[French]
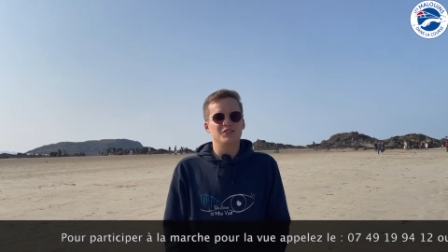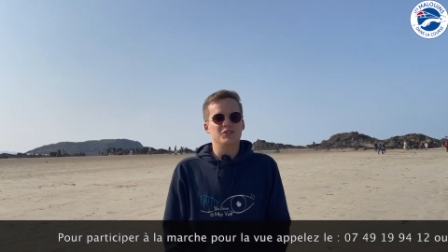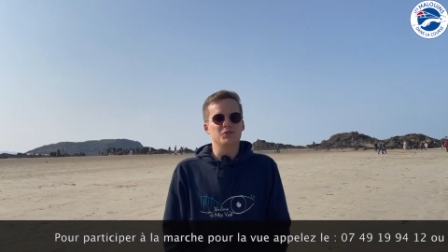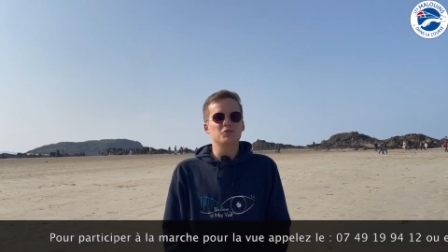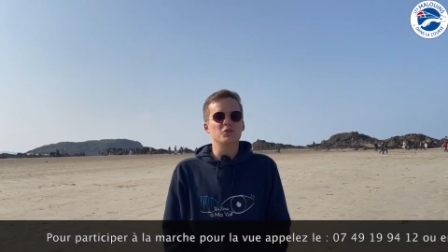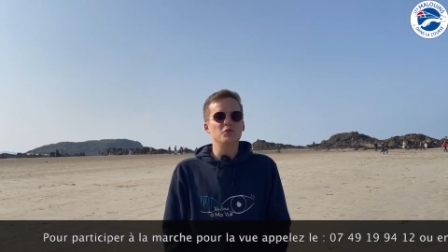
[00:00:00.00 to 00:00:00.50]

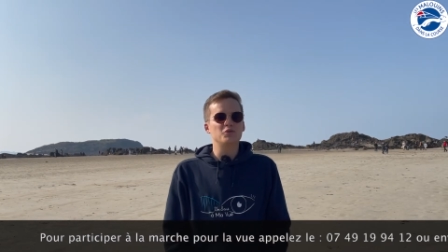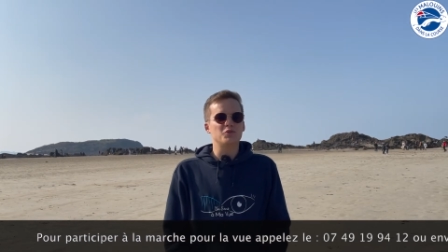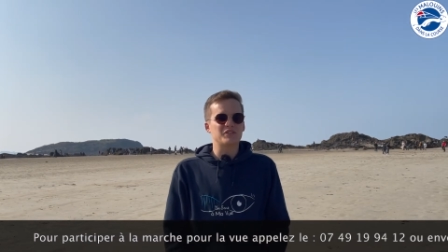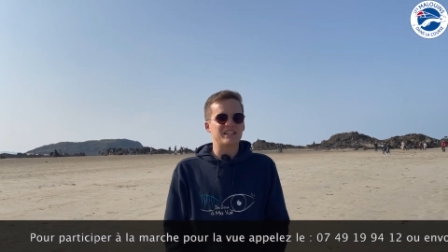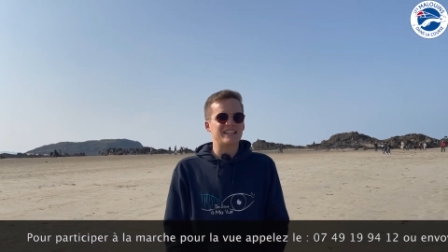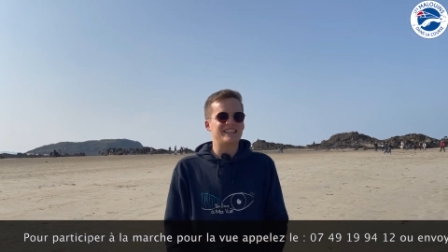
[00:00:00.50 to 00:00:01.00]
donc de nous
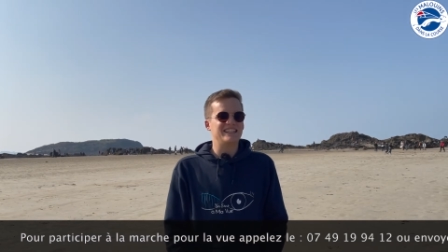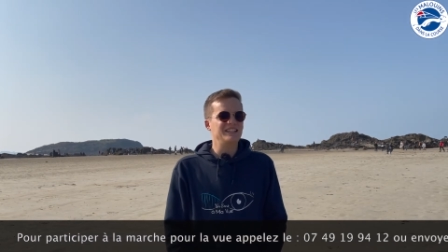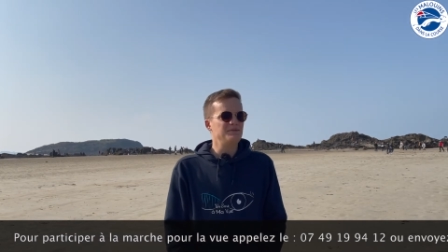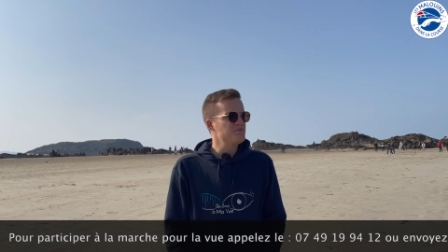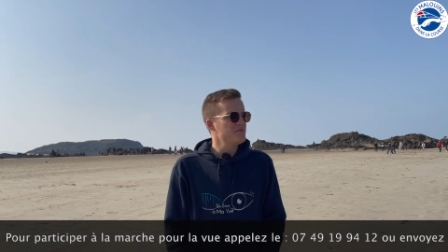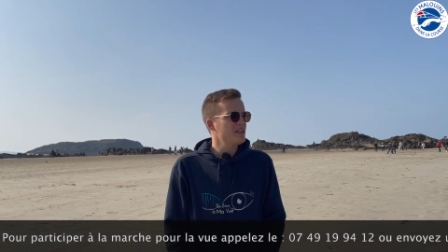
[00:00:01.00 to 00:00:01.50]

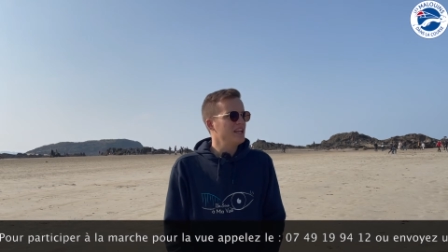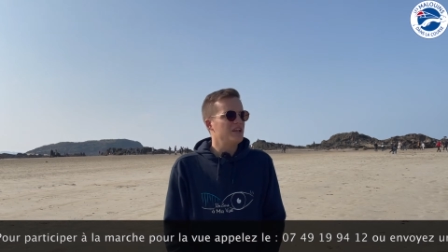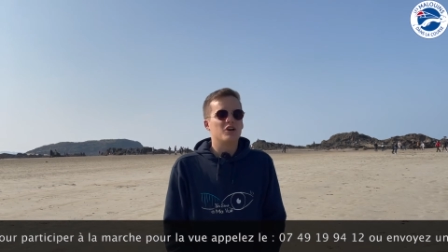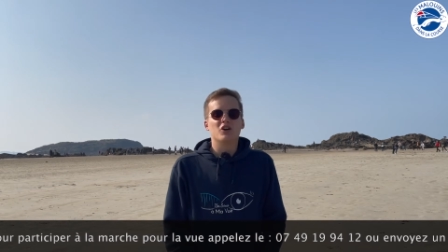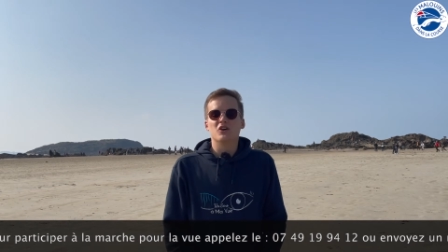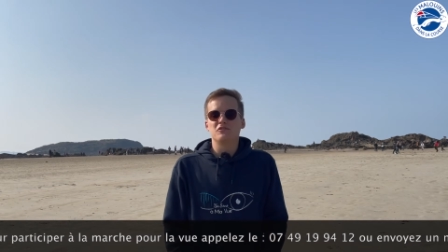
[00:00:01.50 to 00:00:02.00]
contacter
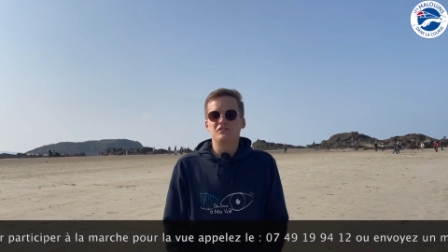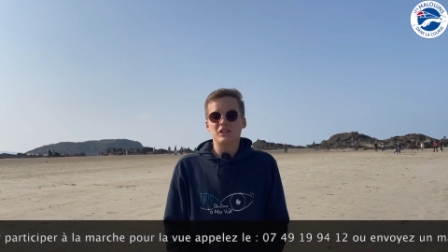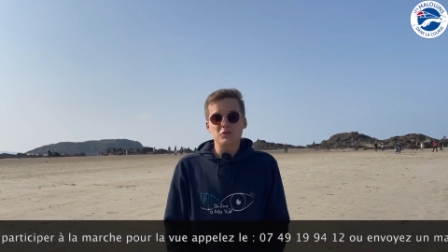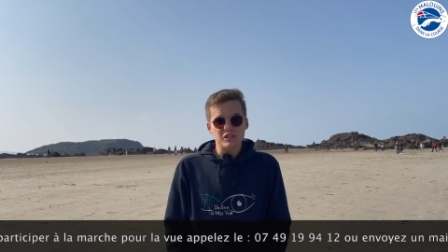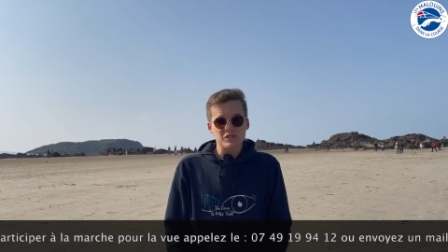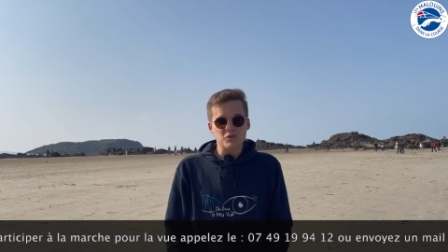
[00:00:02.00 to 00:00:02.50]
euh, via
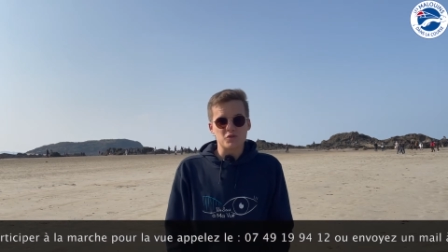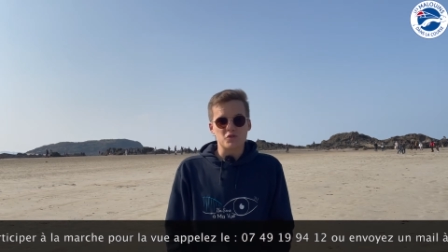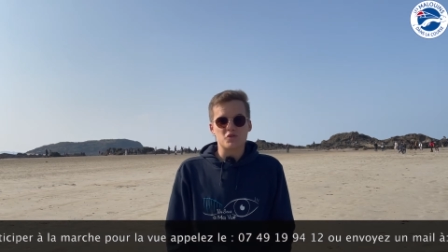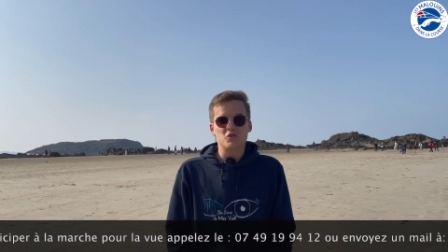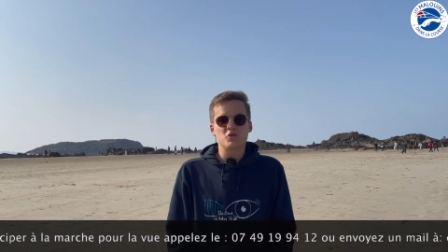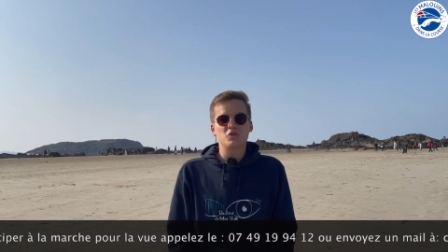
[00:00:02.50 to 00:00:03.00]
nos réseaux
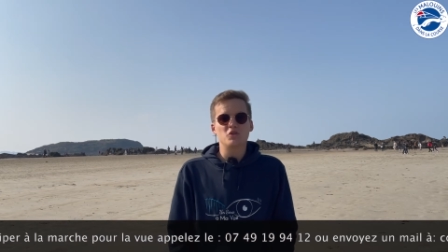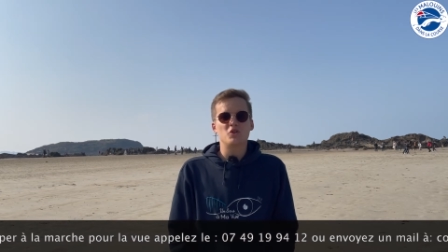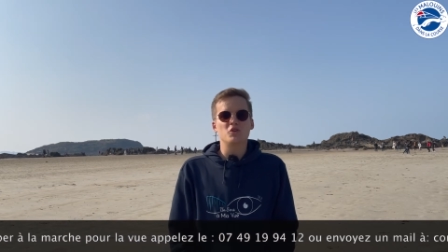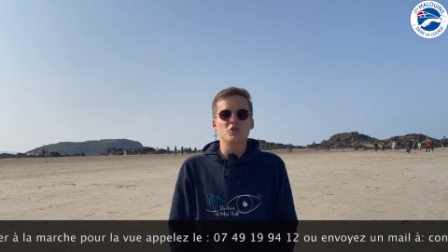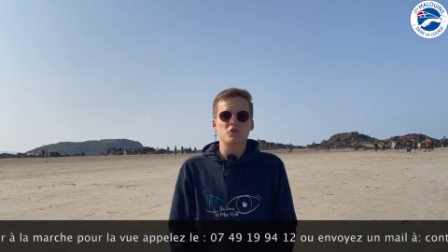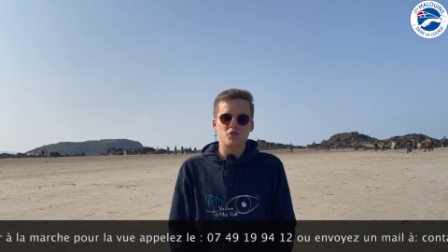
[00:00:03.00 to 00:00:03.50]
sociaux,
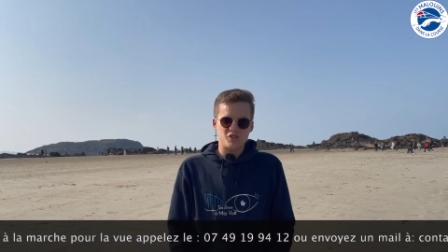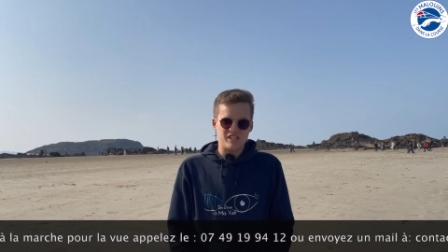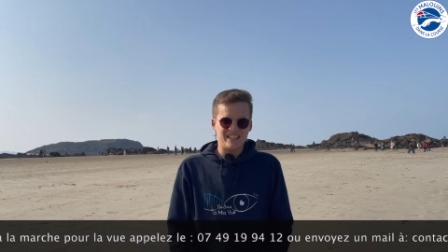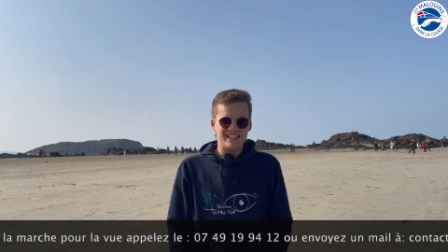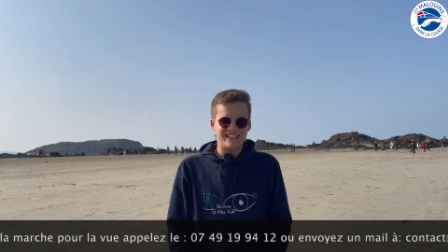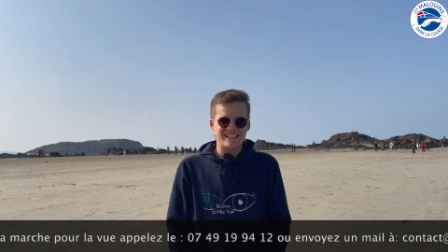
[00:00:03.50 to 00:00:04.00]
notre
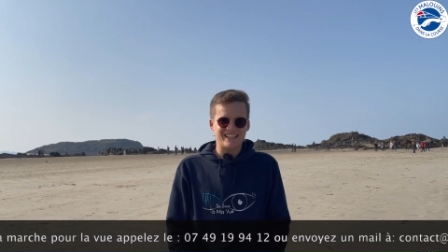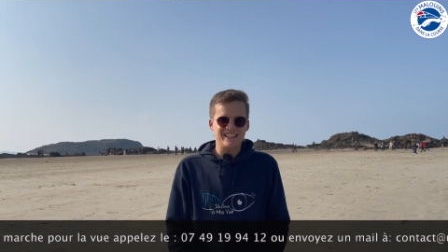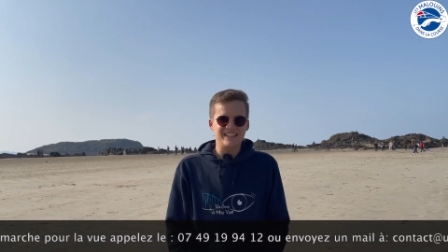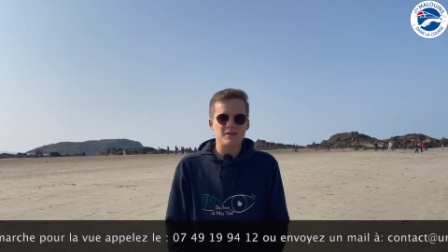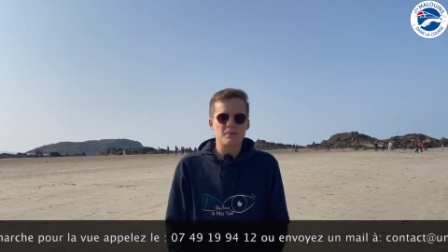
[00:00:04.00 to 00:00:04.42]
site internet